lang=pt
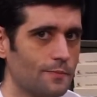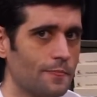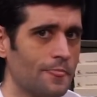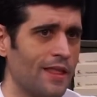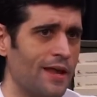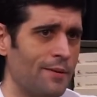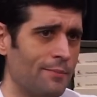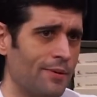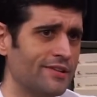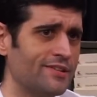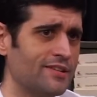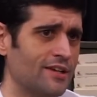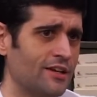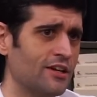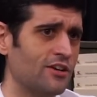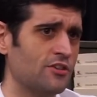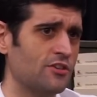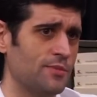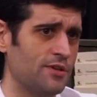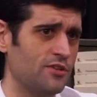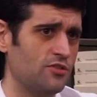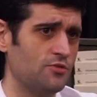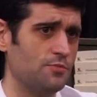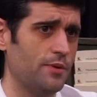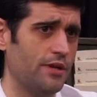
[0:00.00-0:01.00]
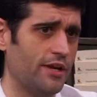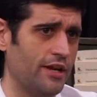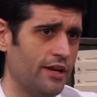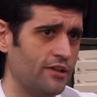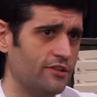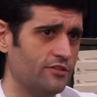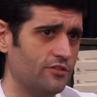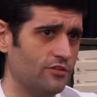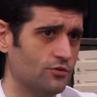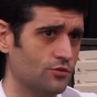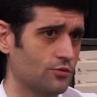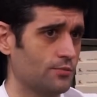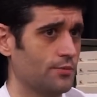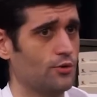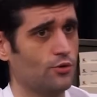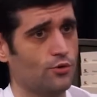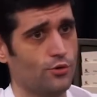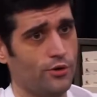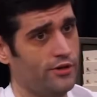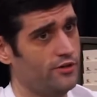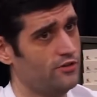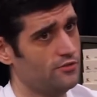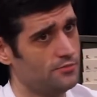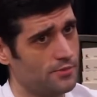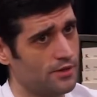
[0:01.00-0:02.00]
é baseado nas minhas experiências, no meu
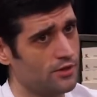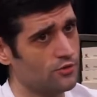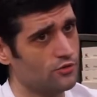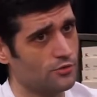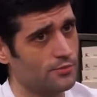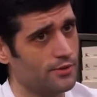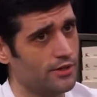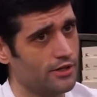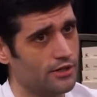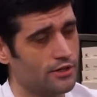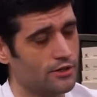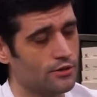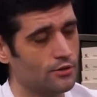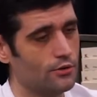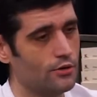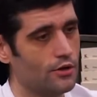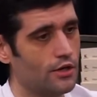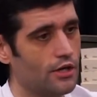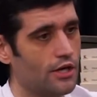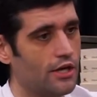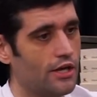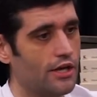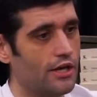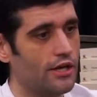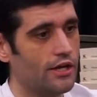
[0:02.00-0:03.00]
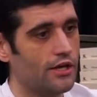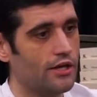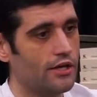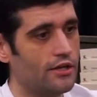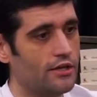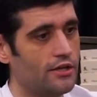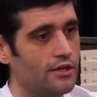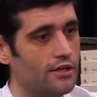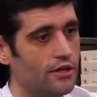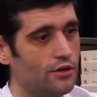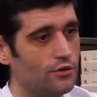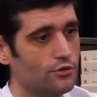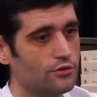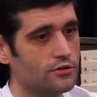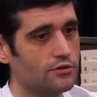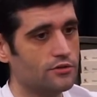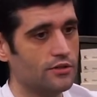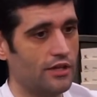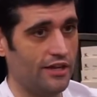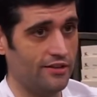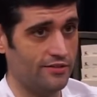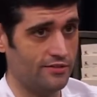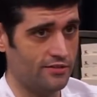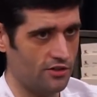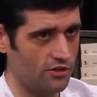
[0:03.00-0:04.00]
conhecimento sobre aquilo. E eu,
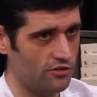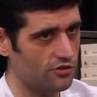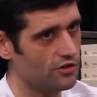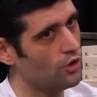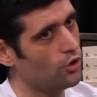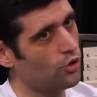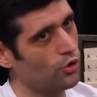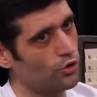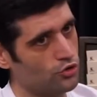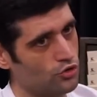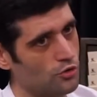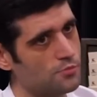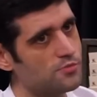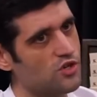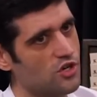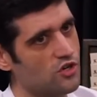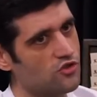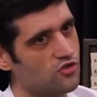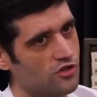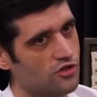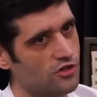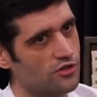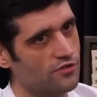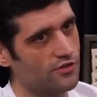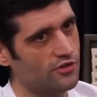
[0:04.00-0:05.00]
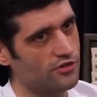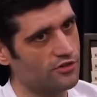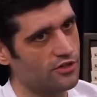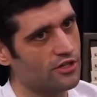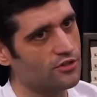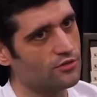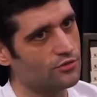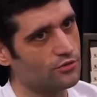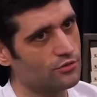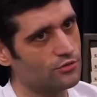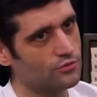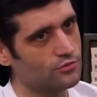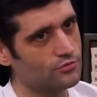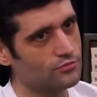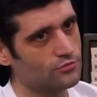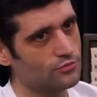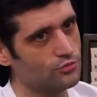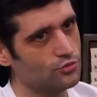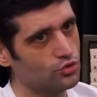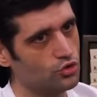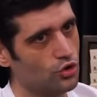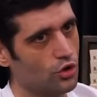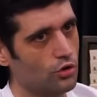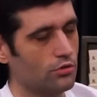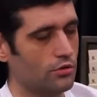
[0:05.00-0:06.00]
existem coisas objetivas dentro de um, de um
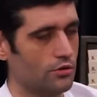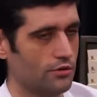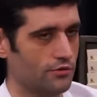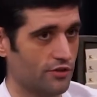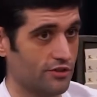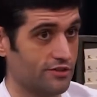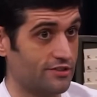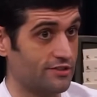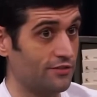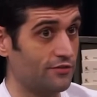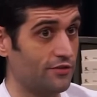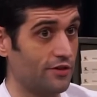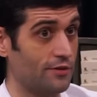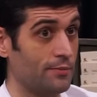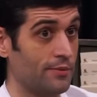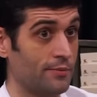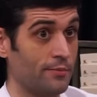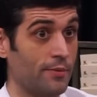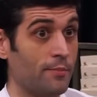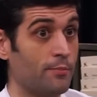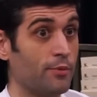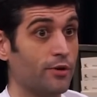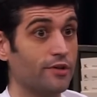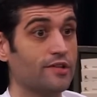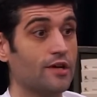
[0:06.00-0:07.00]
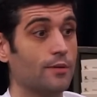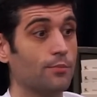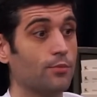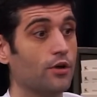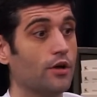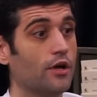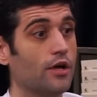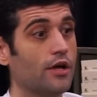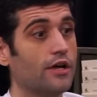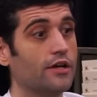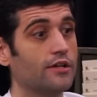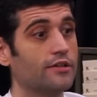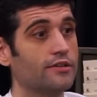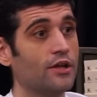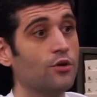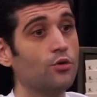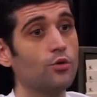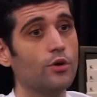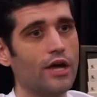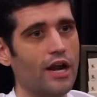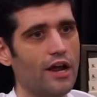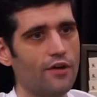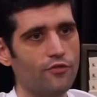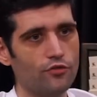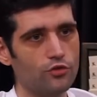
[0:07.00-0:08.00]
jogo que você faz. Por exemplo, tem o
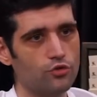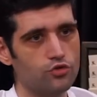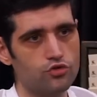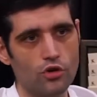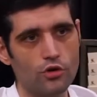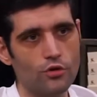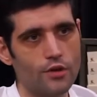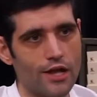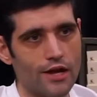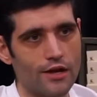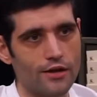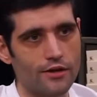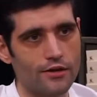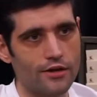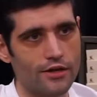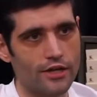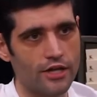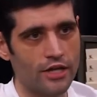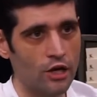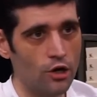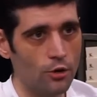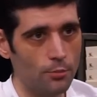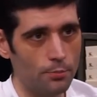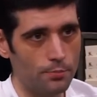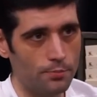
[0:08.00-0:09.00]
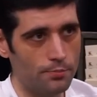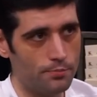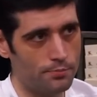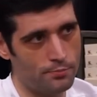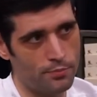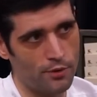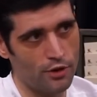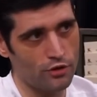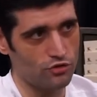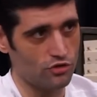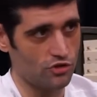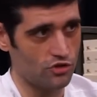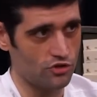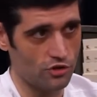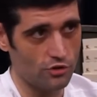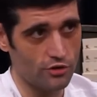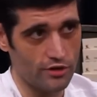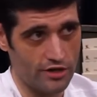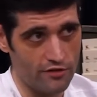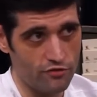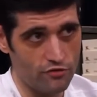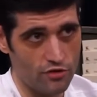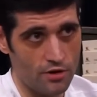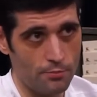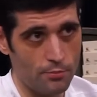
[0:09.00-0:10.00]
gráfico do jogo lá. Eu posso achar o
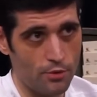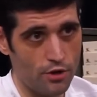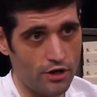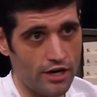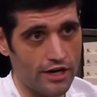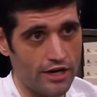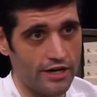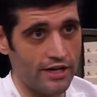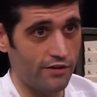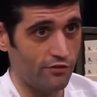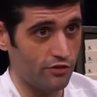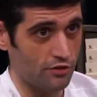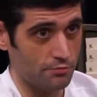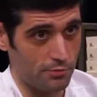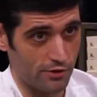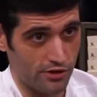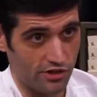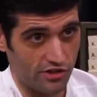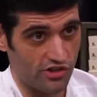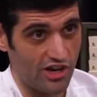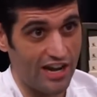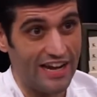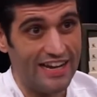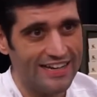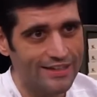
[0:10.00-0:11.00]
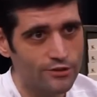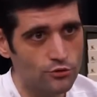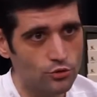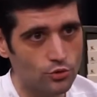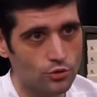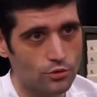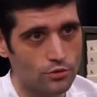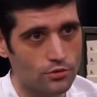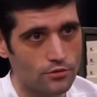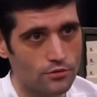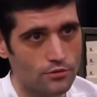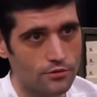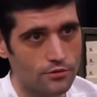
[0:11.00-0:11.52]
gráfico uma porcaria, você pode achar lindo.